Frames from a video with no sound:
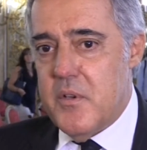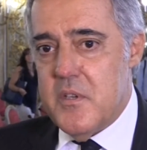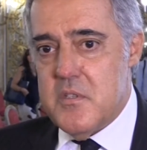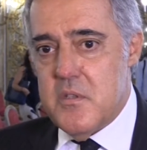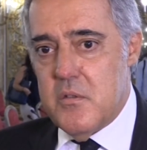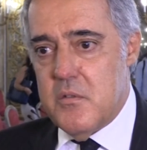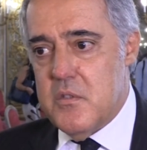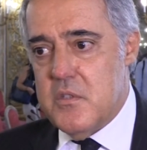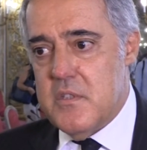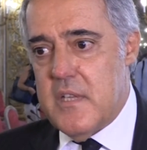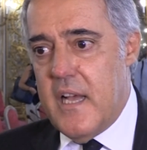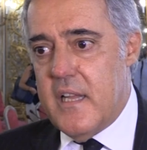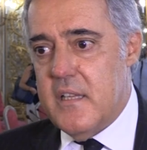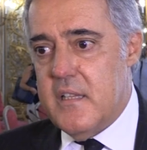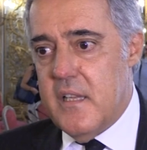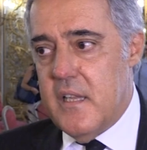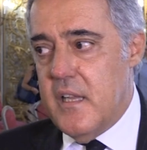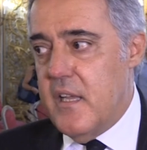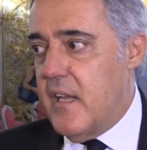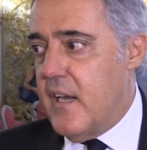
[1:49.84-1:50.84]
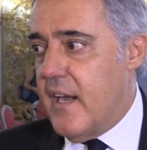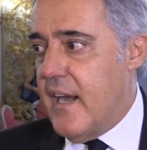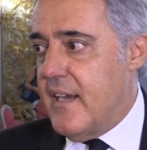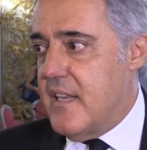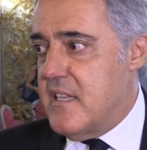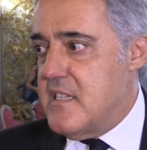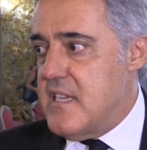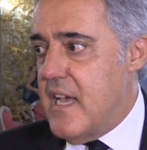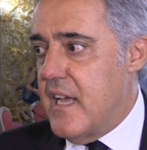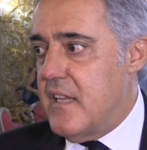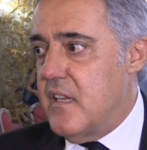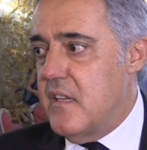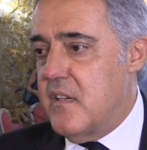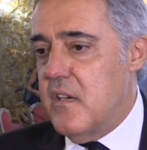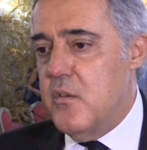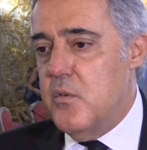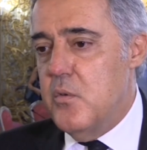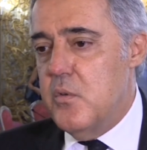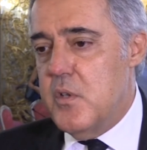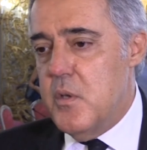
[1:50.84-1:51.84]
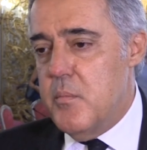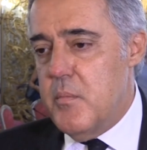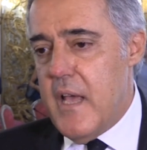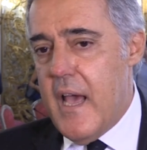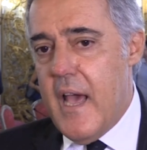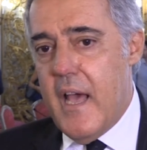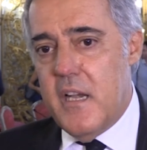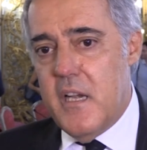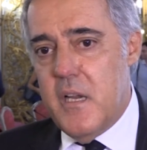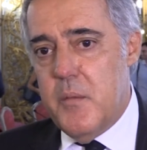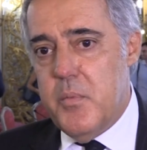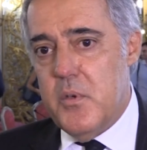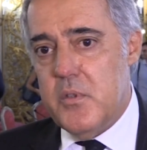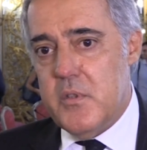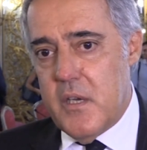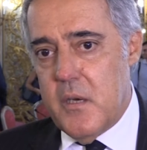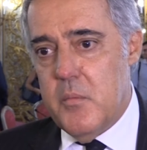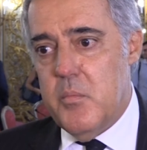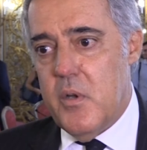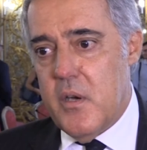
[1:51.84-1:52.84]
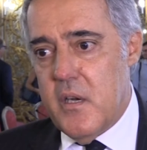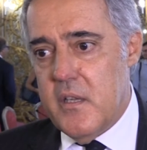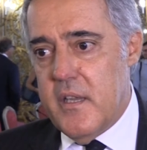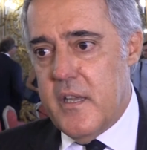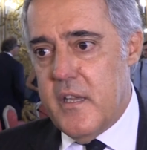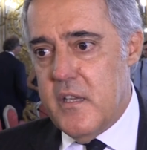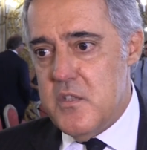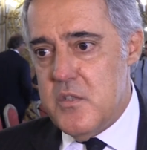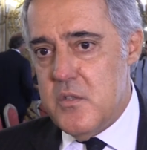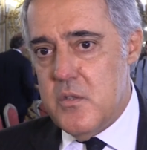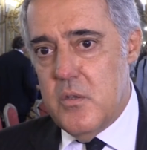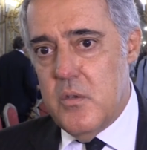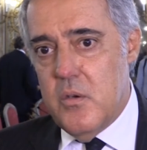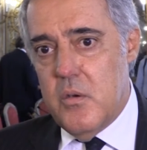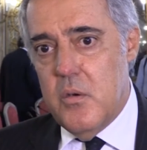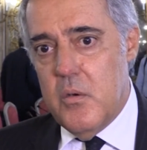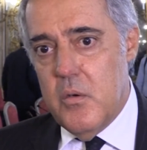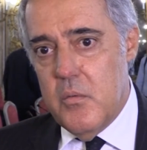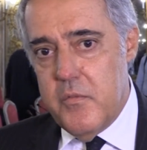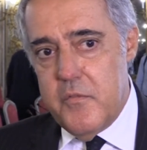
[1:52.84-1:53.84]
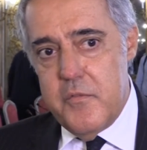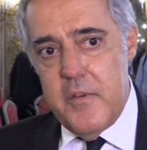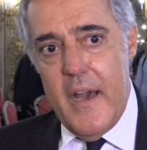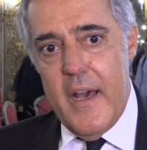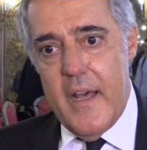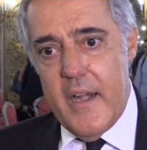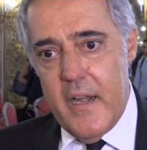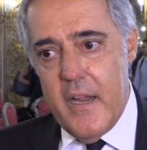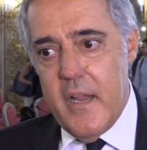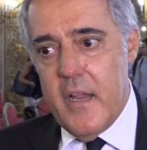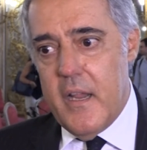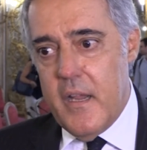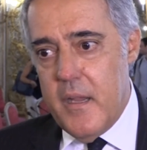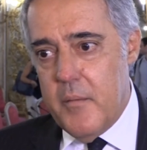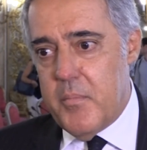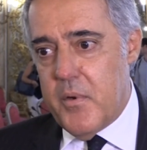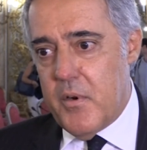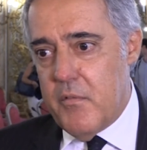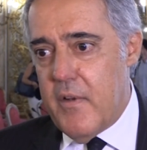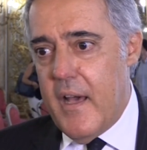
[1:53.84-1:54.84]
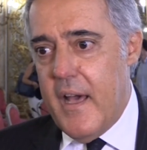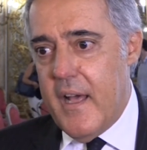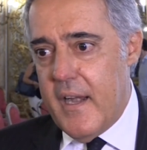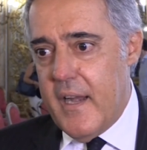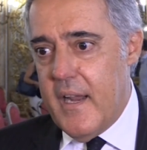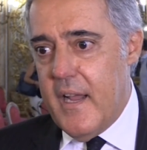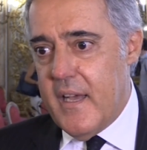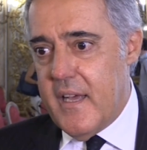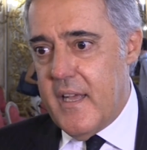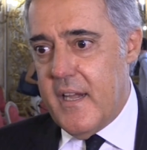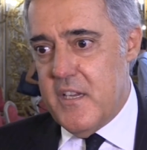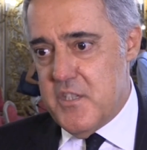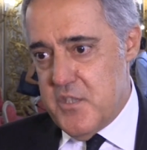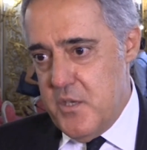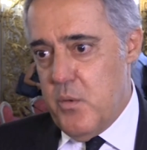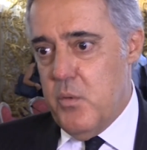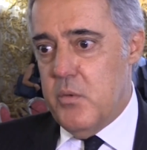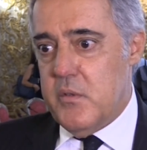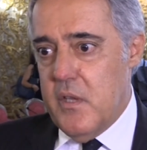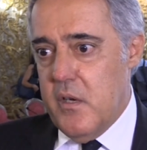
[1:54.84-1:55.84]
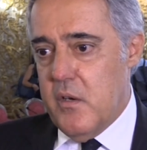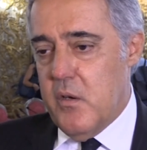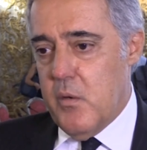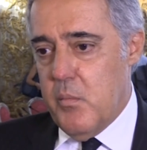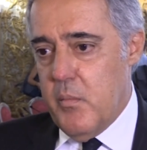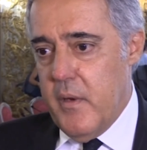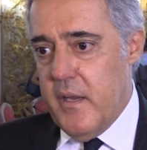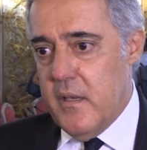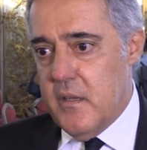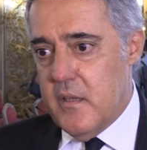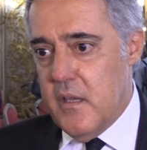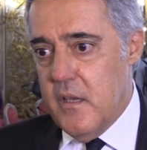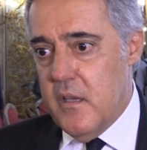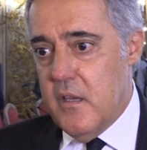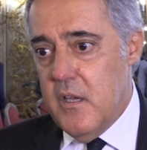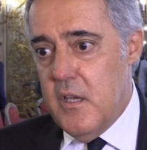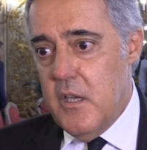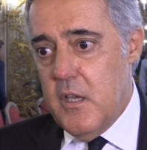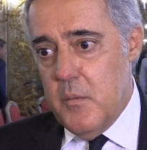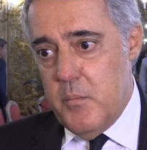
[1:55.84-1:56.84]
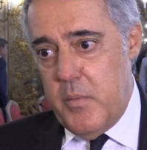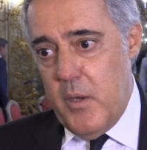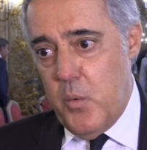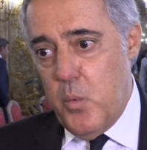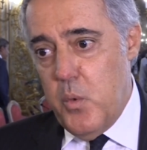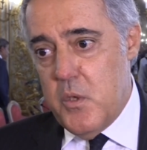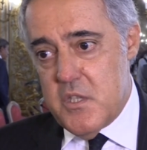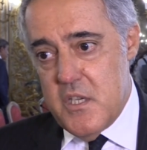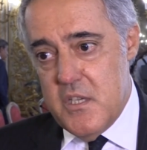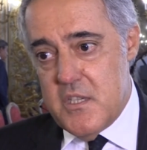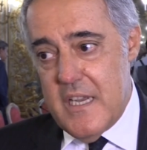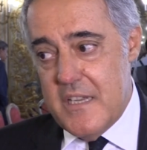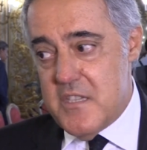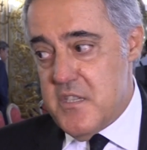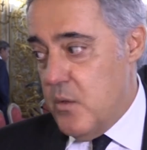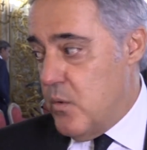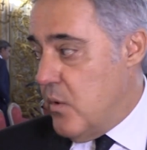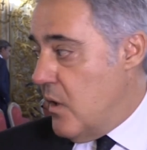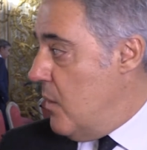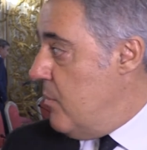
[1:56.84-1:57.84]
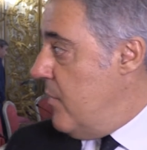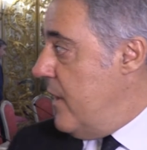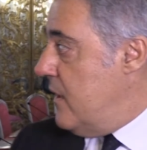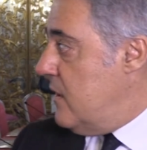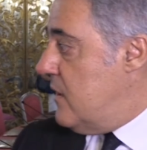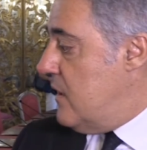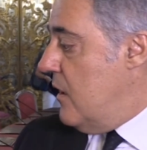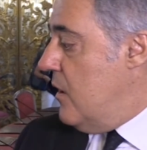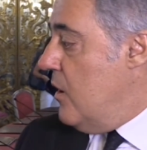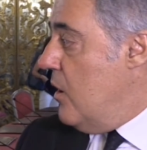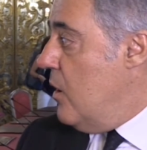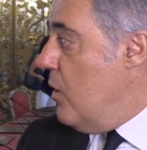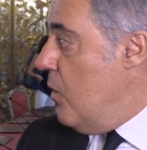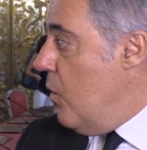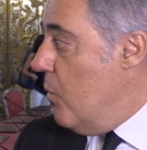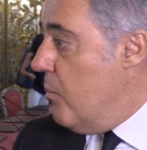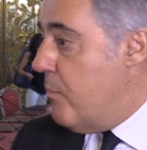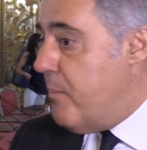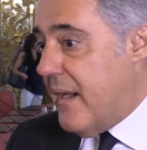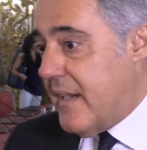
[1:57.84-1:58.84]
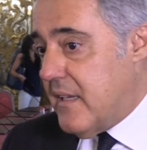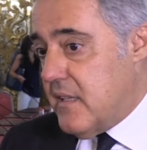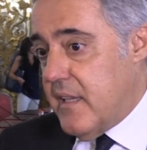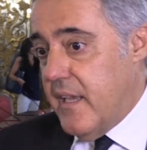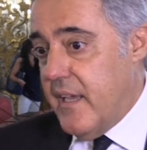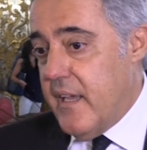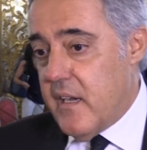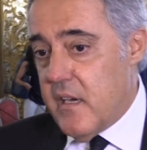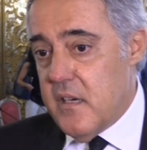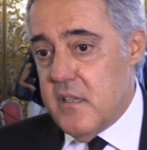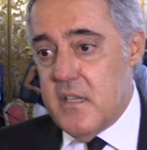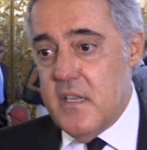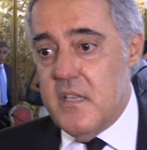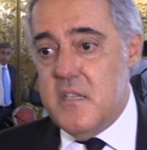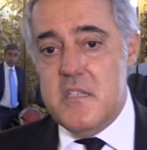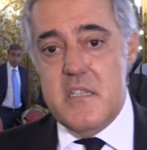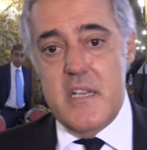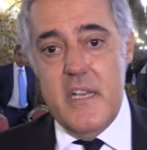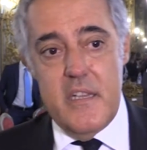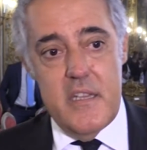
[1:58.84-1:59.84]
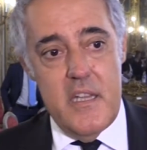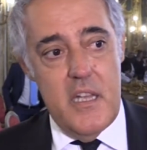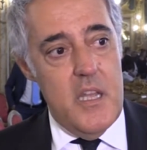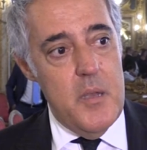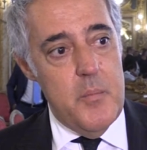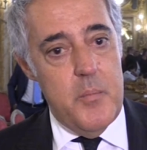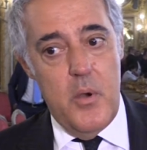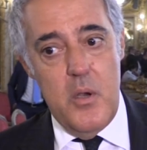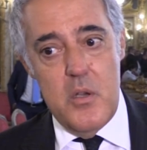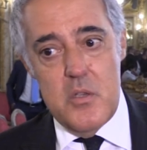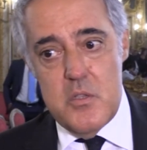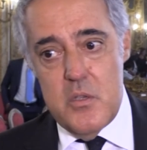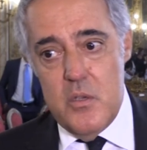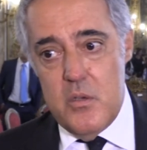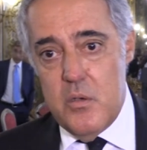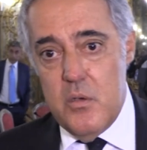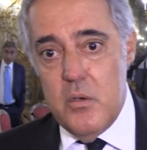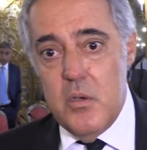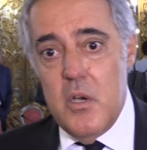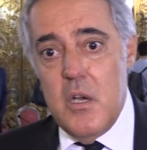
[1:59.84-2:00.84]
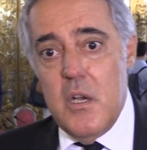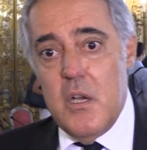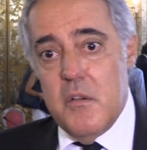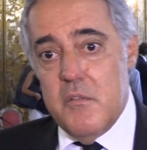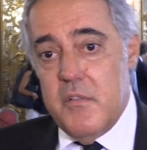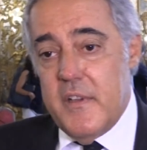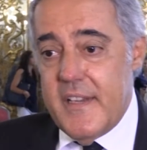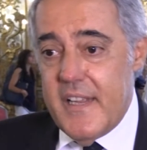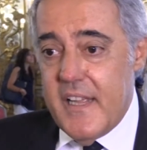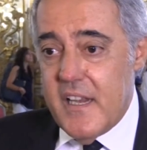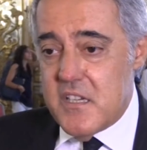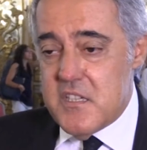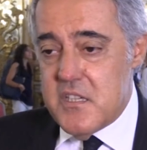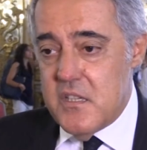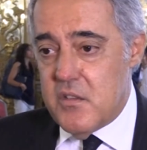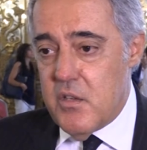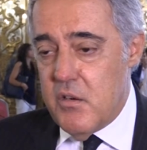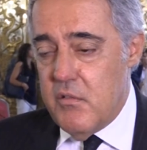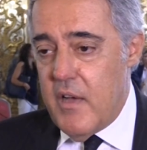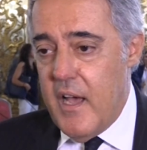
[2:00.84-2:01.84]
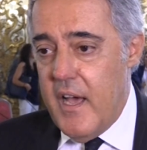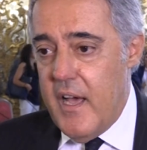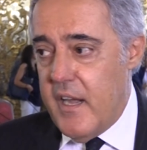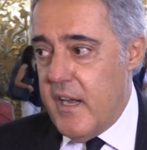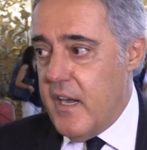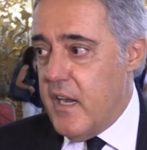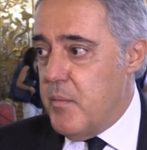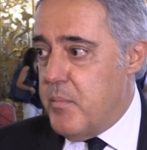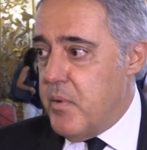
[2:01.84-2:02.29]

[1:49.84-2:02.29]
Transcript: che sono state realizzate negli ultimi anni potrebbero adesso fare, provare a crescere ulteriormente, per cui c'è già sicuramente un parterre terra di aziende che possono venirci a trovare e